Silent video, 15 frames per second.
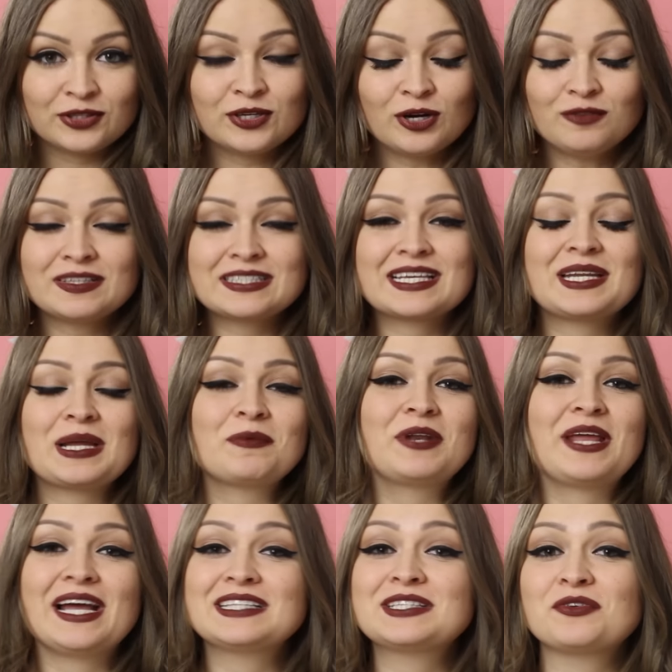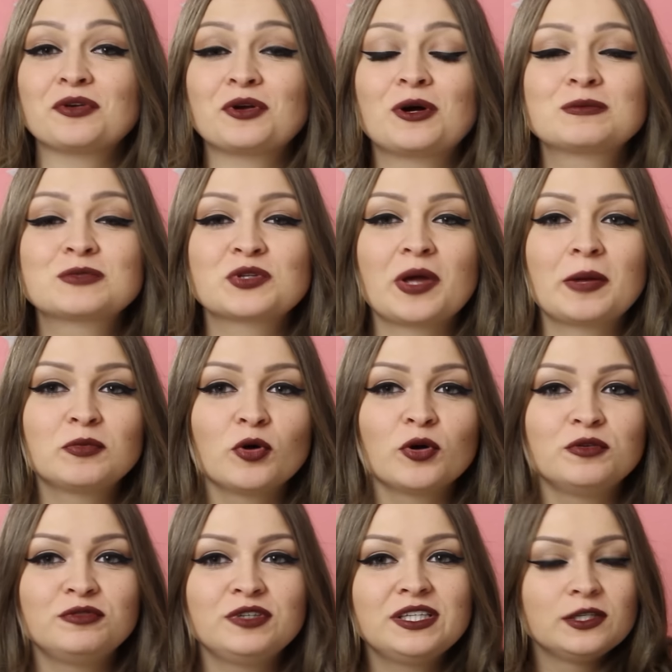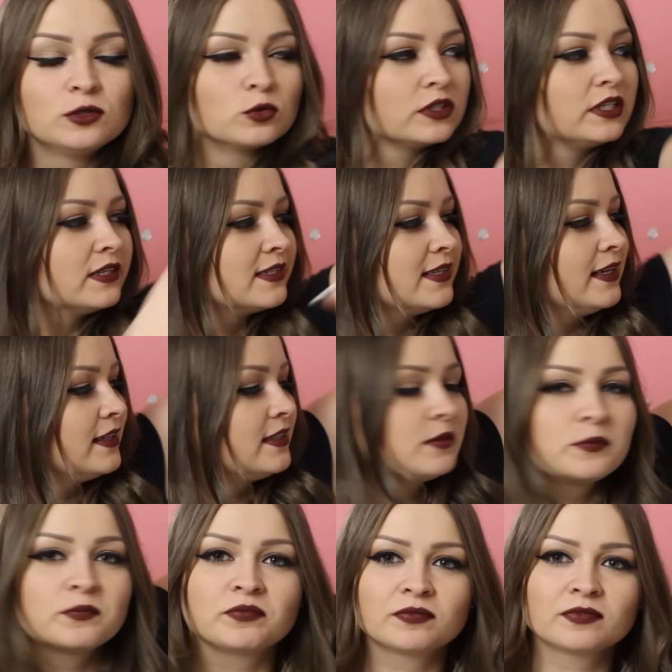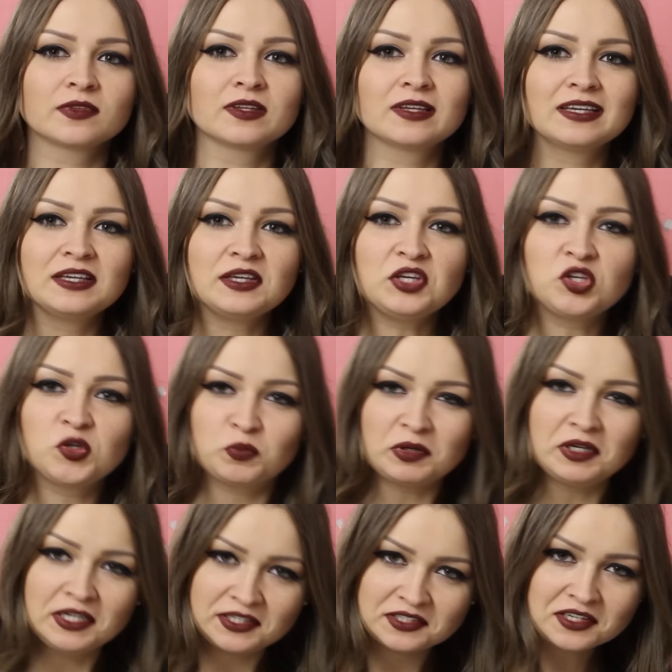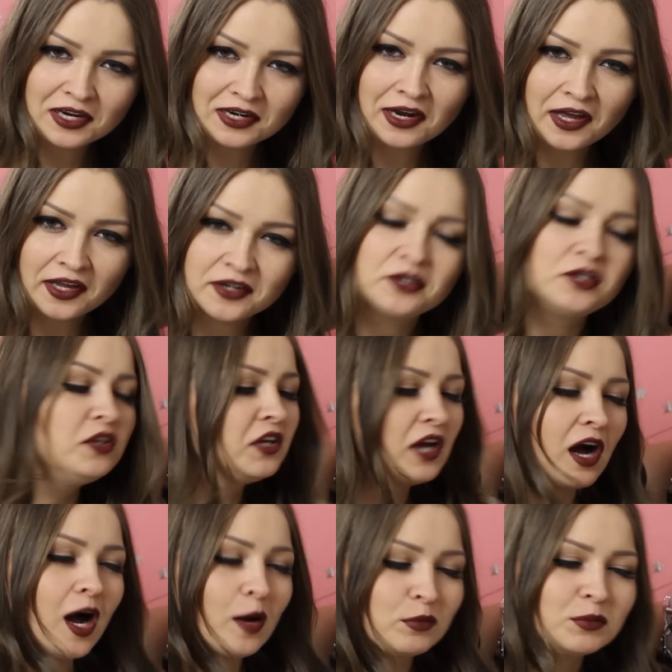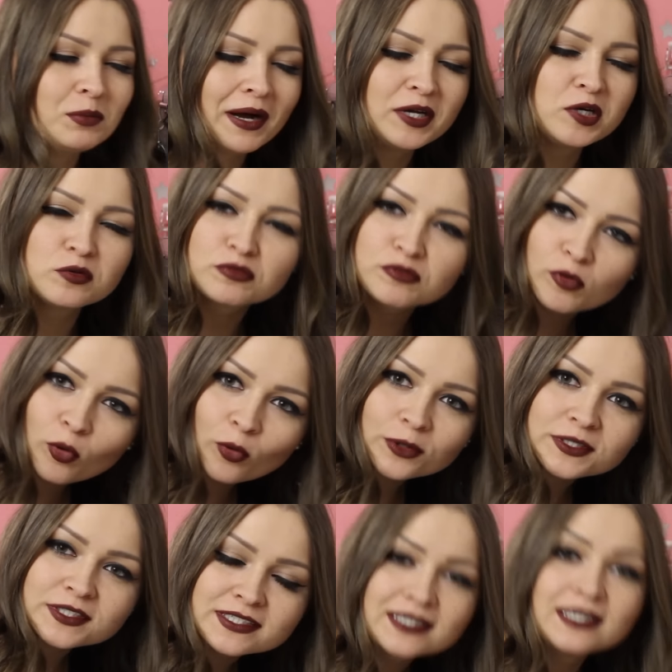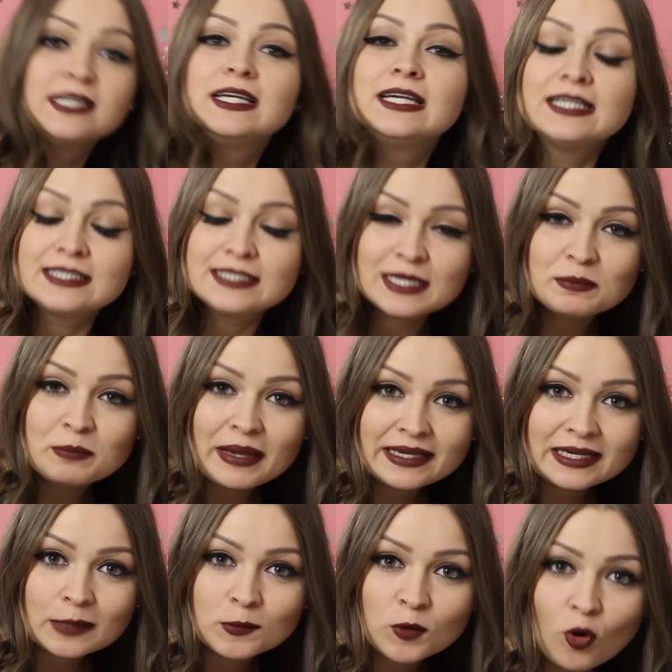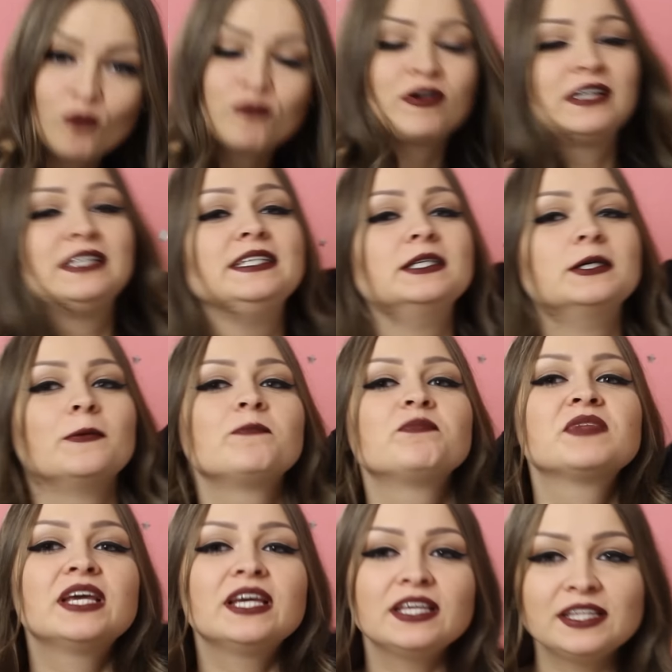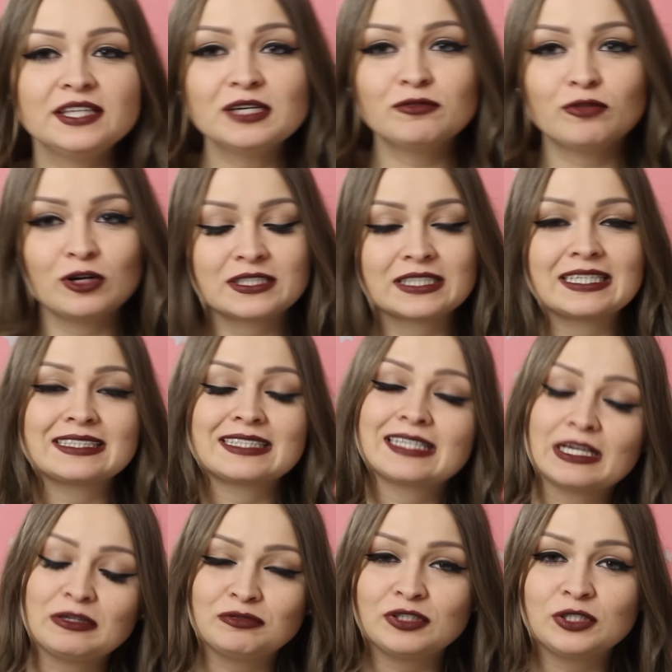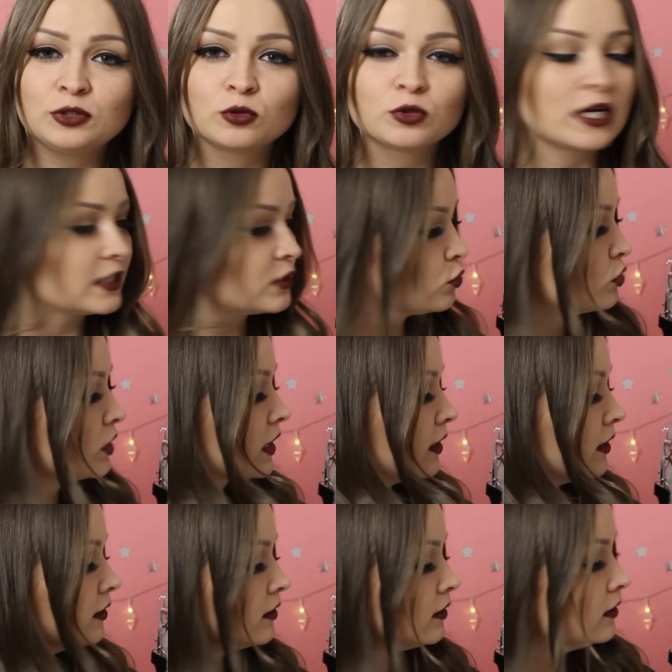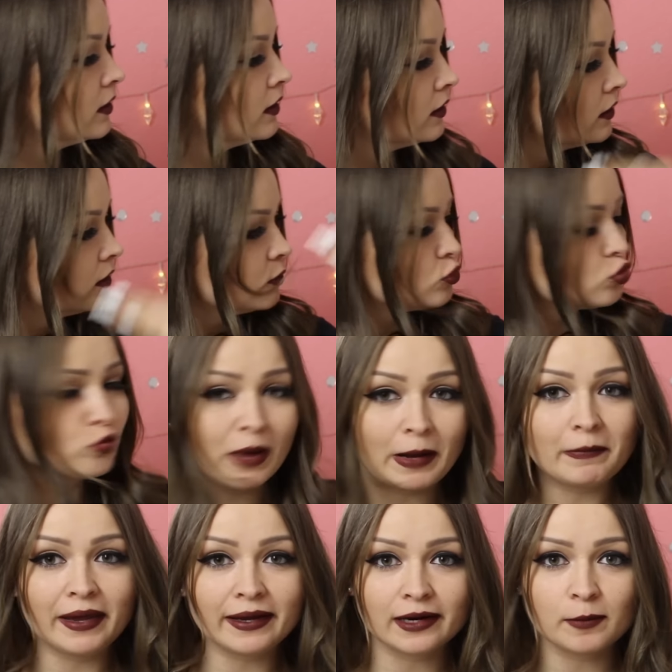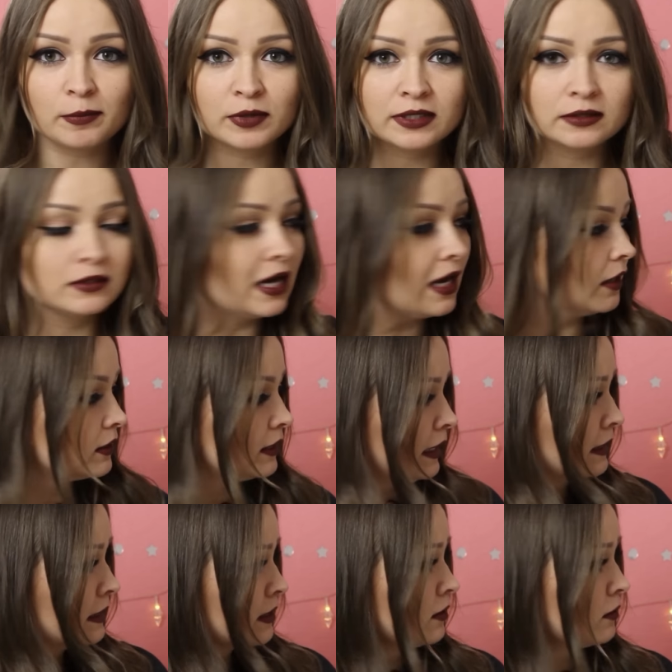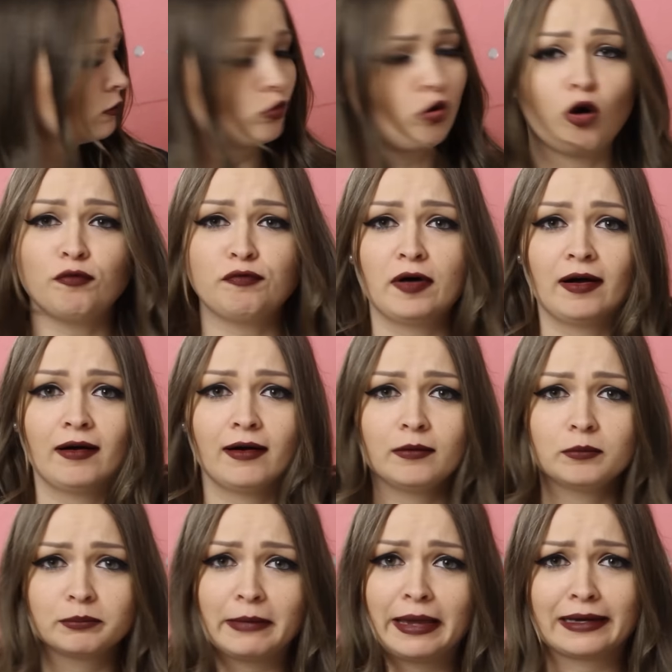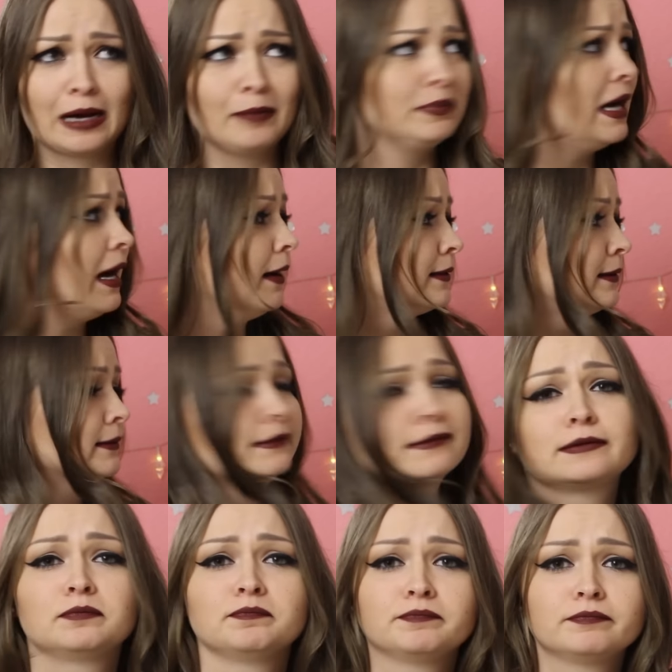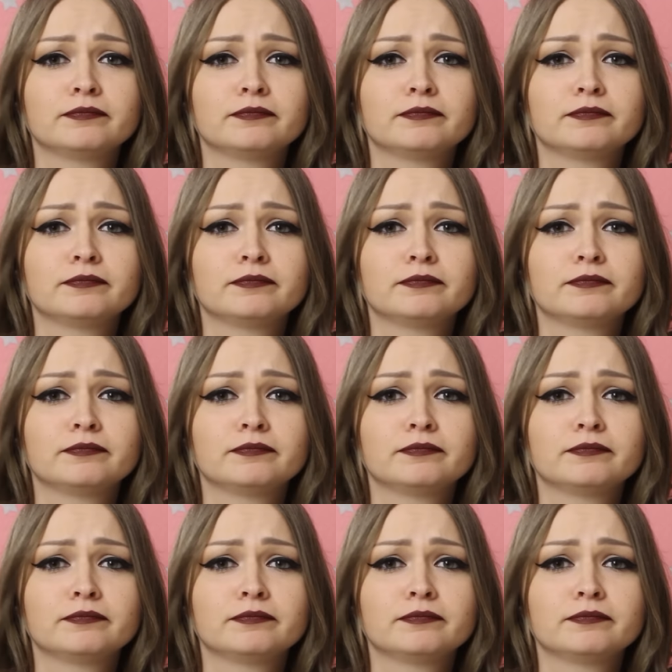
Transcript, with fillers: Yo, was geht ab und herzlich willkommen zu einem neuen Video. Ihr seht, ich bin nicht alleine. Ich habe meinen Freund, den Make-up-Koffer hier. Ihr wolltet, dass ich ein Video dazu drehe, zu meinem Make-up-Kit, Koffer, Make-up-Artist,